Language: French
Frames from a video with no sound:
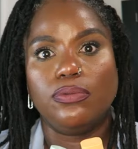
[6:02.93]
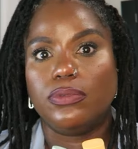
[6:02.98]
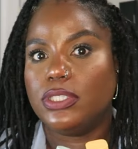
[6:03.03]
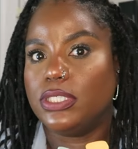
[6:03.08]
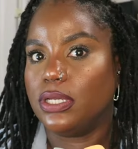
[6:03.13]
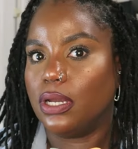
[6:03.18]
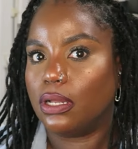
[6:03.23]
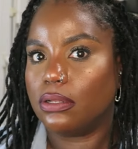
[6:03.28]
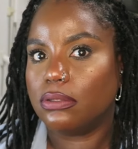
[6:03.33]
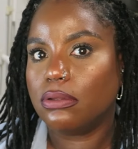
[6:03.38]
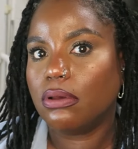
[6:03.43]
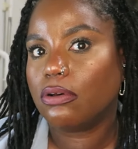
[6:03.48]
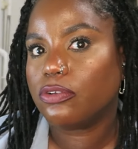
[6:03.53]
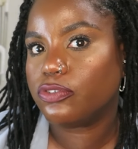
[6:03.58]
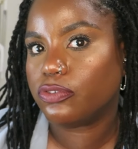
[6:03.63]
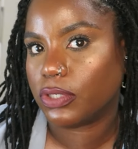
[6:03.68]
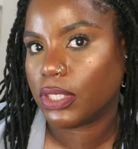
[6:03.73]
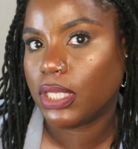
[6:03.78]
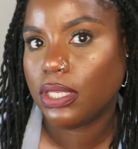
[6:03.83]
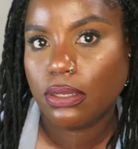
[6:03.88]
on me dit ah non
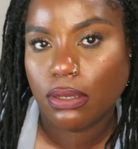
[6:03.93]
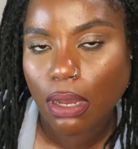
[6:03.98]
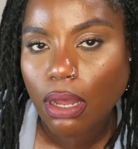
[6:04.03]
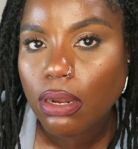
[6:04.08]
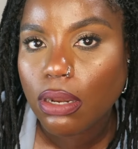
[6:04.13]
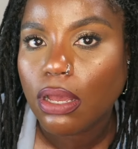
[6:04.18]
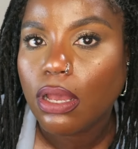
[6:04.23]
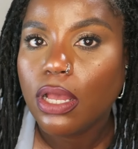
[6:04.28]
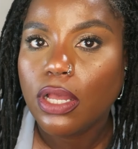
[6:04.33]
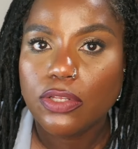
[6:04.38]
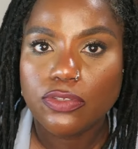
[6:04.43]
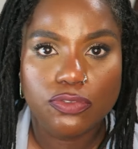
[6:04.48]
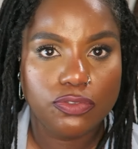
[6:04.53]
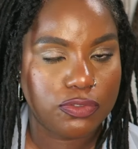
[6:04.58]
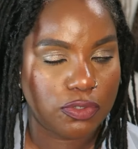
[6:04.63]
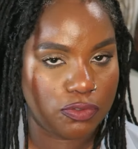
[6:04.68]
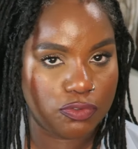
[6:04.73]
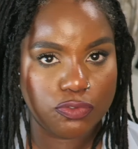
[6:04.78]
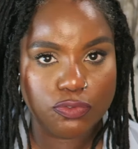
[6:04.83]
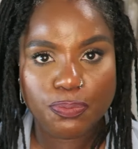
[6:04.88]
tu rigoles tu
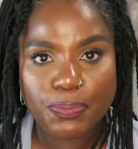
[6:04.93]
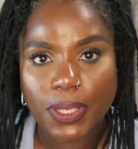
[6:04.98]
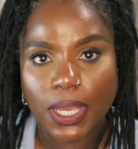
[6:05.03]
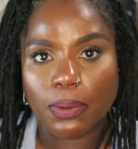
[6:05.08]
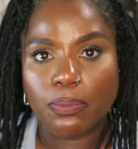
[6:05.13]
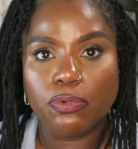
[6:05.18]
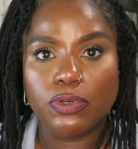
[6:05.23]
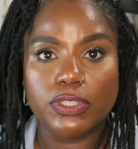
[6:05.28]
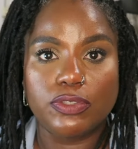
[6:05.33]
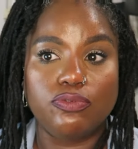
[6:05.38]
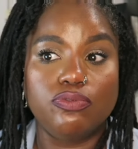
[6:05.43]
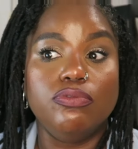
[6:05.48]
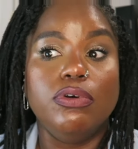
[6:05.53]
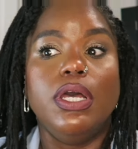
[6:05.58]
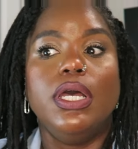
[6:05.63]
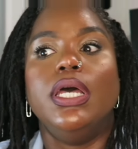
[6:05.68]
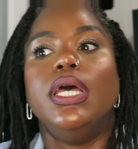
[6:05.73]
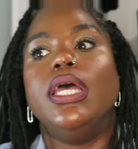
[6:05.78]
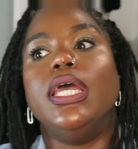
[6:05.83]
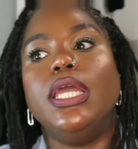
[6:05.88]
sens super bon et tout
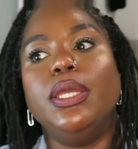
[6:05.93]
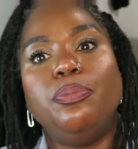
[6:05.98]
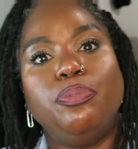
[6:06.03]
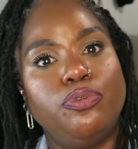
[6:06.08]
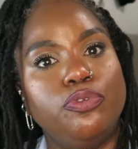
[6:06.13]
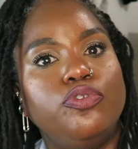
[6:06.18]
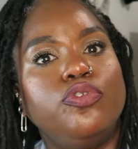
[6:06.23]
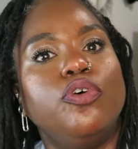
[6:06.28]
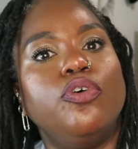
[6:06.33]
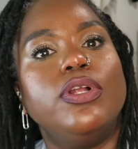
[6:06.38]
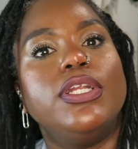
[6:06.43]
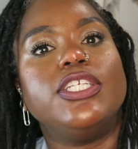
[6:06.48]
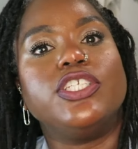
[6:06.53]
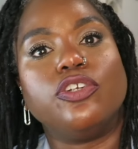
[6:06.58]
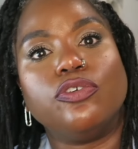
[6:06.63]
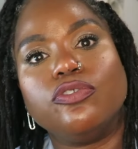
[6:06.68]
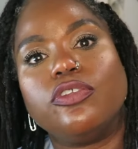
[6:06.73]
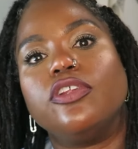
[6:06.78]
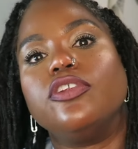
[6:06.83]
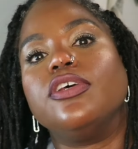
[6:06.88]
et plutôt les
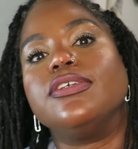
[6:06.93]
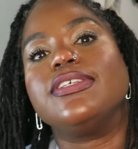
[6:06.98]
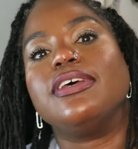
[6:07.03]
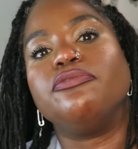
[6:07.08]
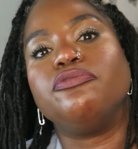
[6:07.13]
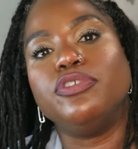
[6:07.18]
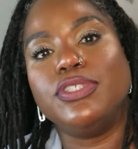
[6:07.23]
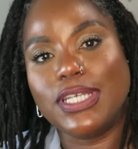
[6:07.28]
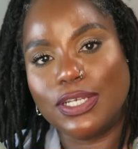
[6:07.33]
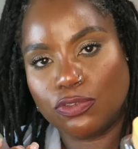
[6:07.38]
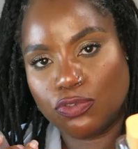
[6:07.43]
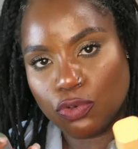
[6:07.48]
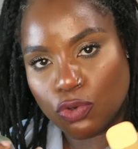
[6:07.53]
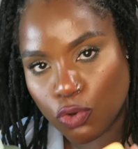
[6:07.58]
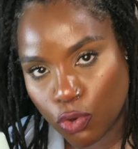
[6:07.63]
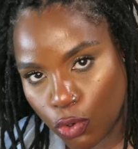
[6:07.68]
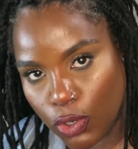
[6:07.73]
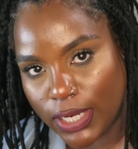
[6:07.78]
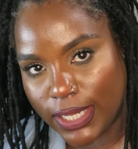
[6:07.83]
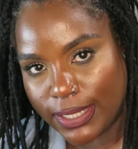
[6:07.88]
gens ont tendance à venir se
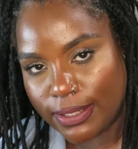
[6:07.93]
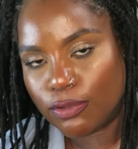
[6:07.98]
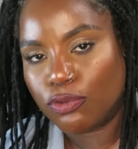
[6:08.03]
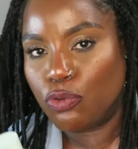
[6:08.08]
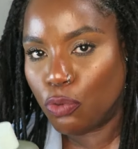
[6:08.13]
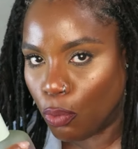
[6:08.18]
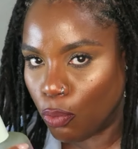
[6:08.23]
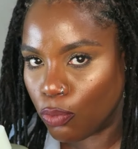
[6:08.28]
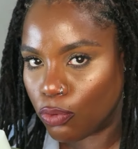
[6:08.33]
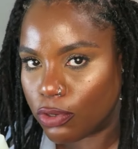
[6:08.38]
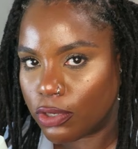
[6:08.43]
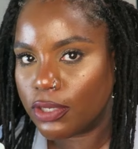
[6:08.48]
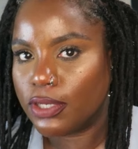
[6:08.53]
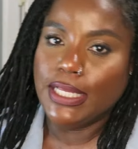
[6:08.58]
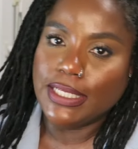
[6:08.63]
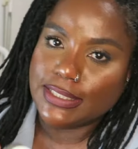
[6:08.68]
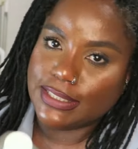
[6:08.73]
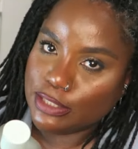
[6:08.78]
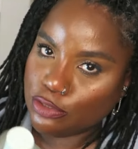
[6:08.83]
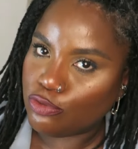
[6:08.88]
coller donc
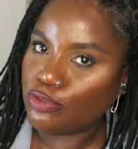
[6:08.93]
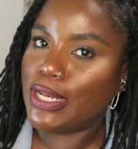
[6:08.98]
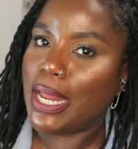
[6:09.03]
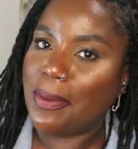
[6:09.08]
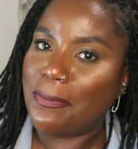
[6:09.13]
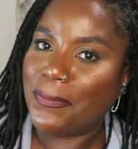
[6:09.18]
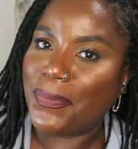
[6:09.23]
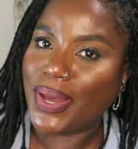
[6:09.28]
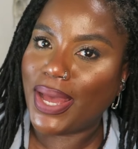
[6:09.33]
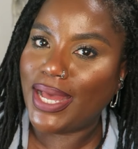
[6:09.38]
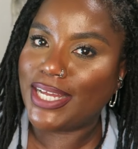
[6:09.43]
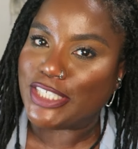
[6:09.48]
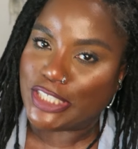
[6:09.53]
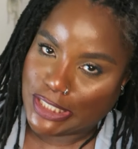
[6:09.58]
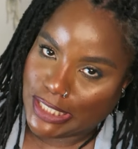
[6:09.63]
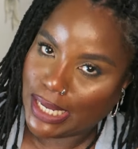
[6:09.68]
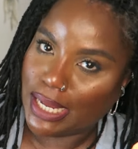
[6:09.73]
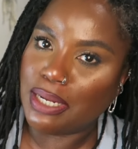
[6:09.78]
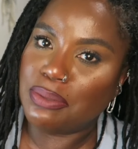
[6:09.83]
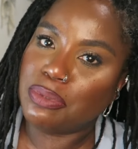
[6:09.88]
si tu n'aimes pas
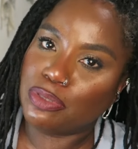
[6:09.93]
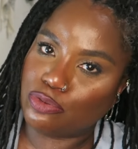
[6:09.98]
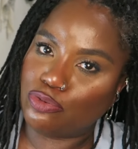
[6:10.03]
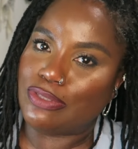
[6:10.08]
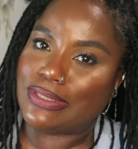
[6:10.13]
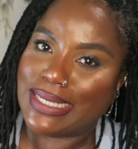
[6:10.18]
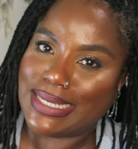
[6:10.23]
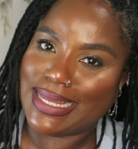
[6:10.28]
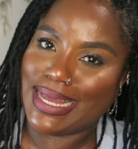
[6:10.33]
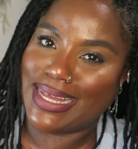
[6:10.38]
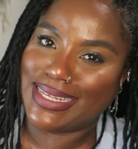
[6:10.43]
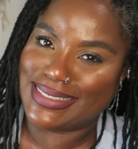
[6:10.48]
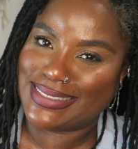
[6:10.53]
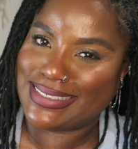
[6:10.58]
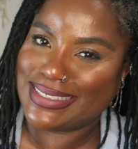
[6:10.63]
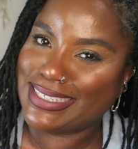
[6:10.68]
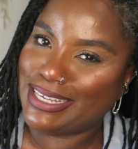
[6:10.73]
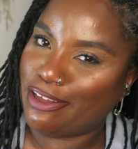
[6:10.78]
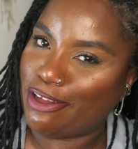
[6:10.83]
généralement tu t'écartes